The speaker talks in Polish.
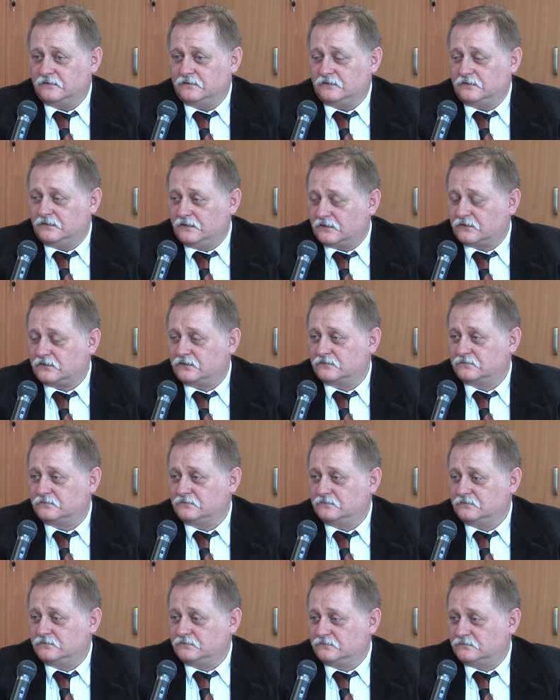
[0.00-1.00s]
ile
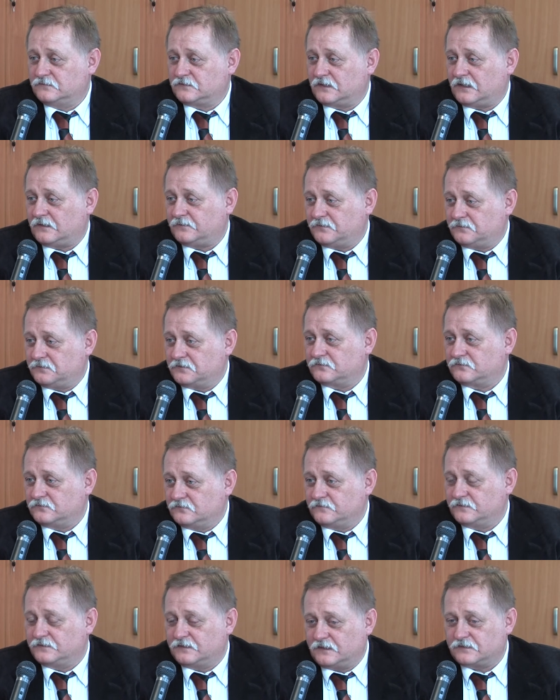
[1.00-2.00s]
trzeba po prostu
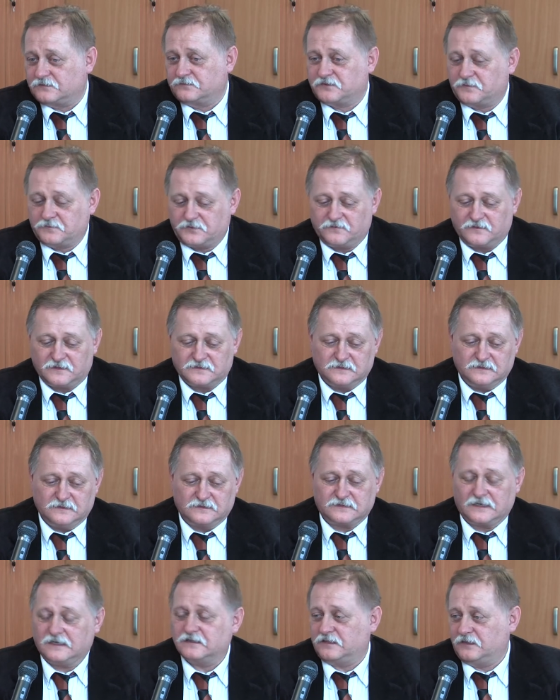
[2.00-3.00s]
wydać, przeprowadzenie
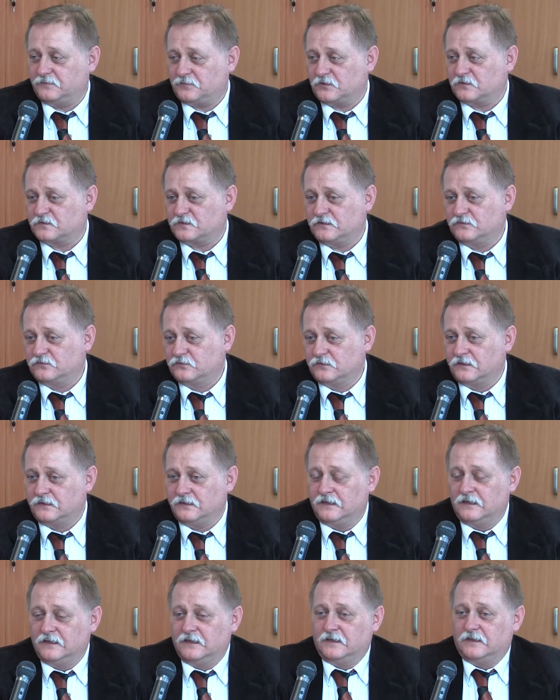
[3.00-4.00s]
całej tej procedury.
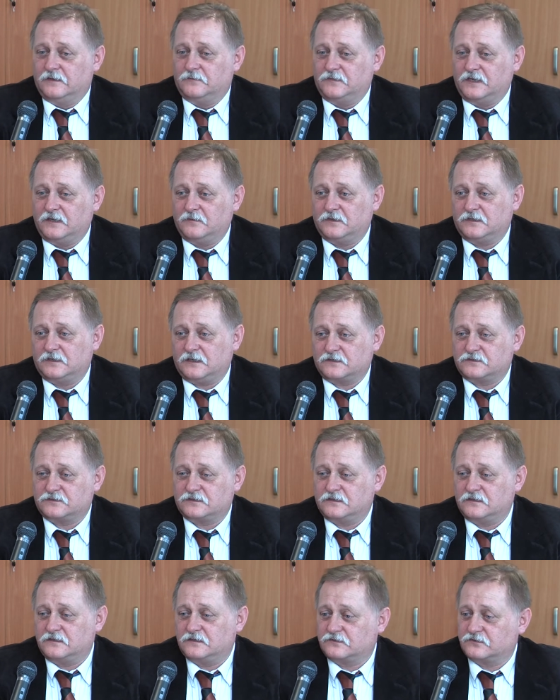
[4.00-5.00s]
Miejmy
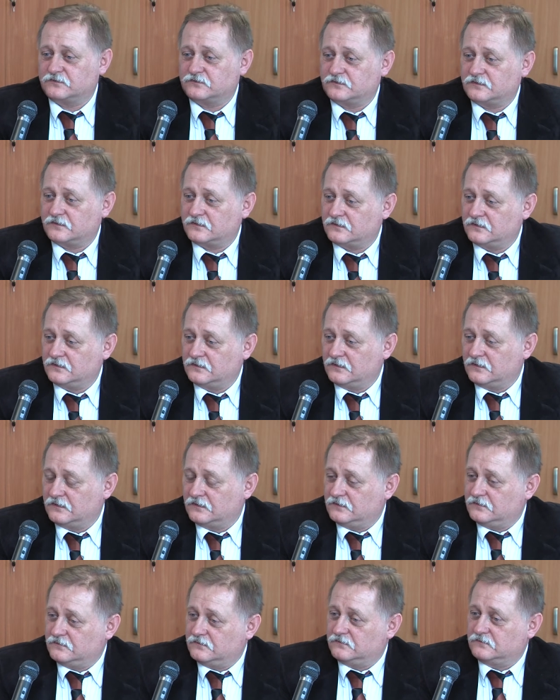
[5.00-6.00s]
nadzieję, że
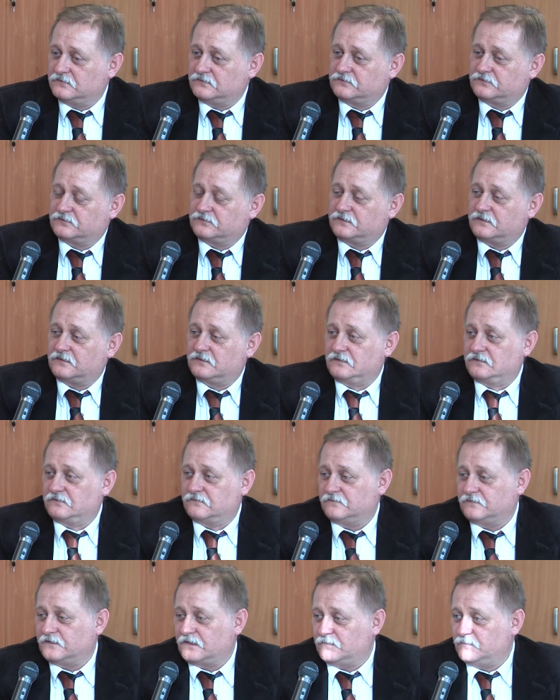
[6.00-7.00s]
Y, że
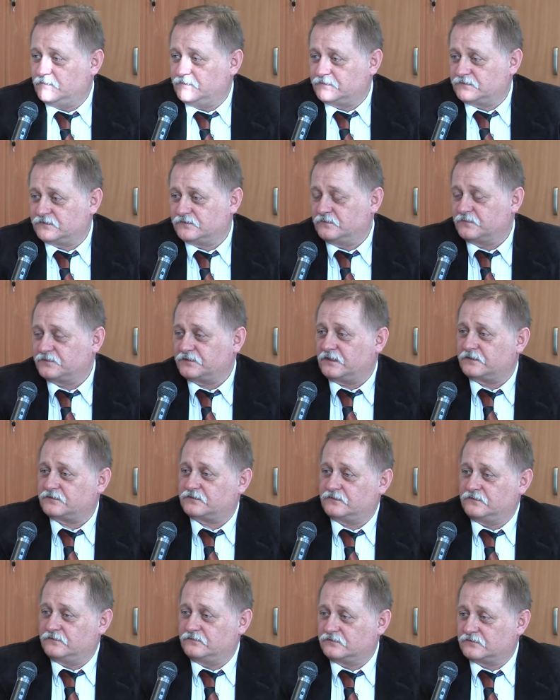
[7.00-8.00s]
w najbliższym
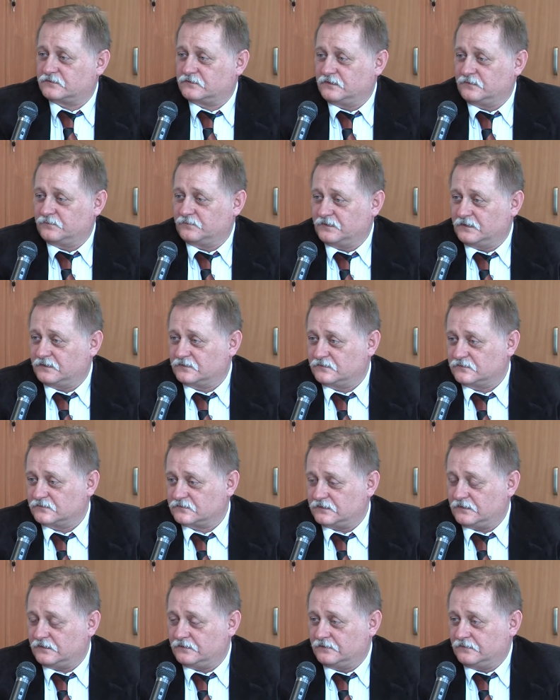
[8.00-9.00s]
czasie już ten piec
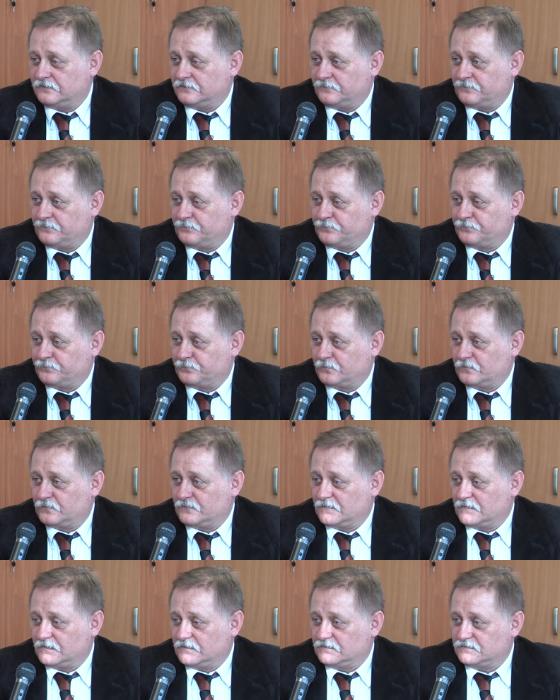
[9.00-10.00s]
zostanie
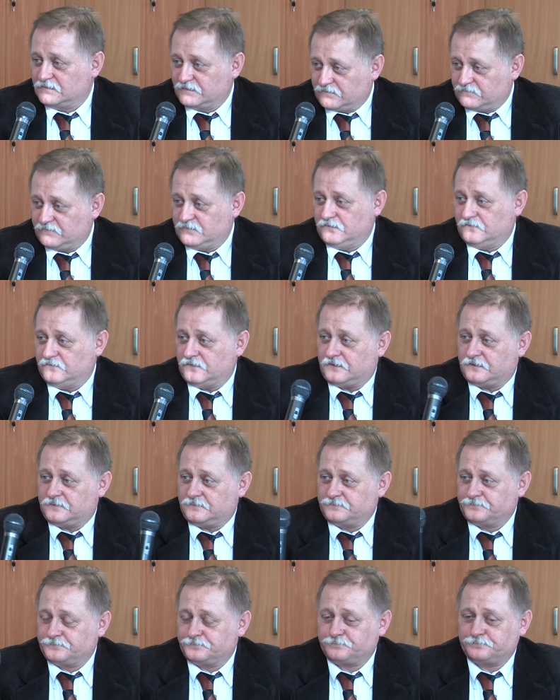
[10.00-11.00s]
zlikwidowany.
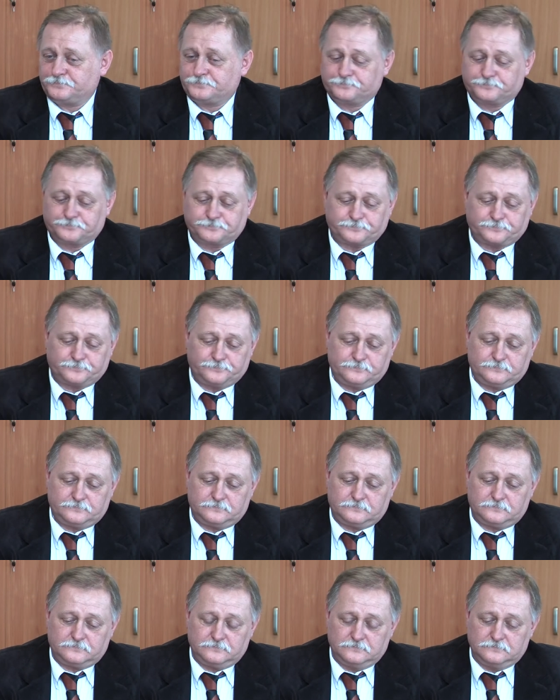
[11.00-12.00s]
E, a
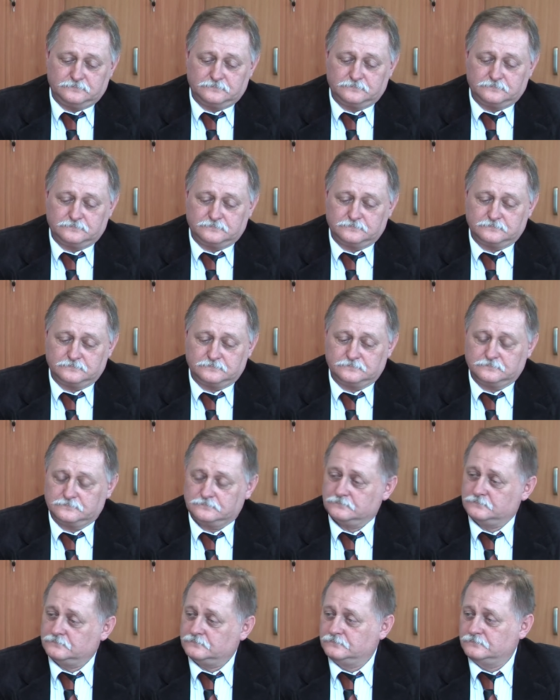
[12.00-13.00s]
proszę powiedzieć mi, y,
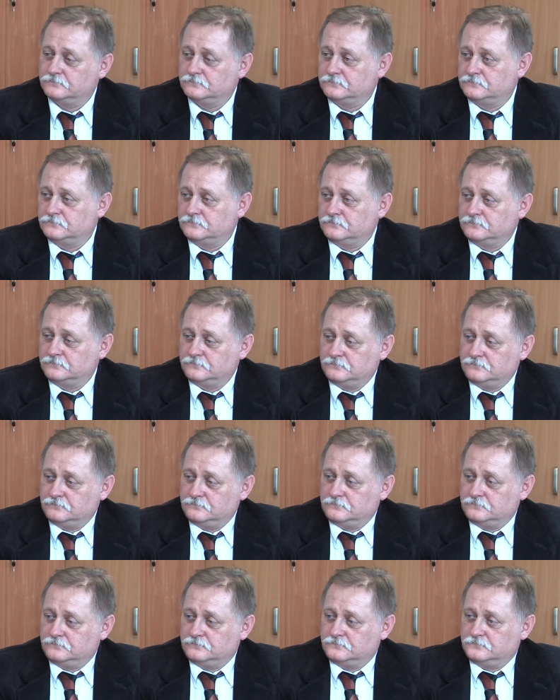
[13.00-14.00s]
mm,
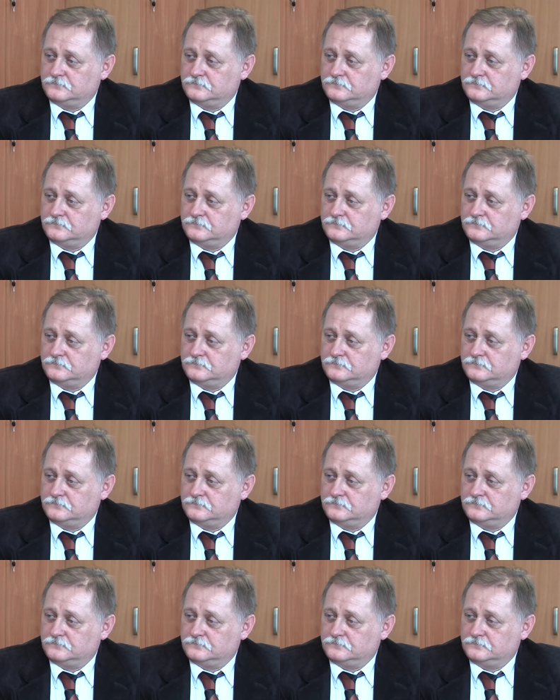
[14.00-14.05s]
ciągle w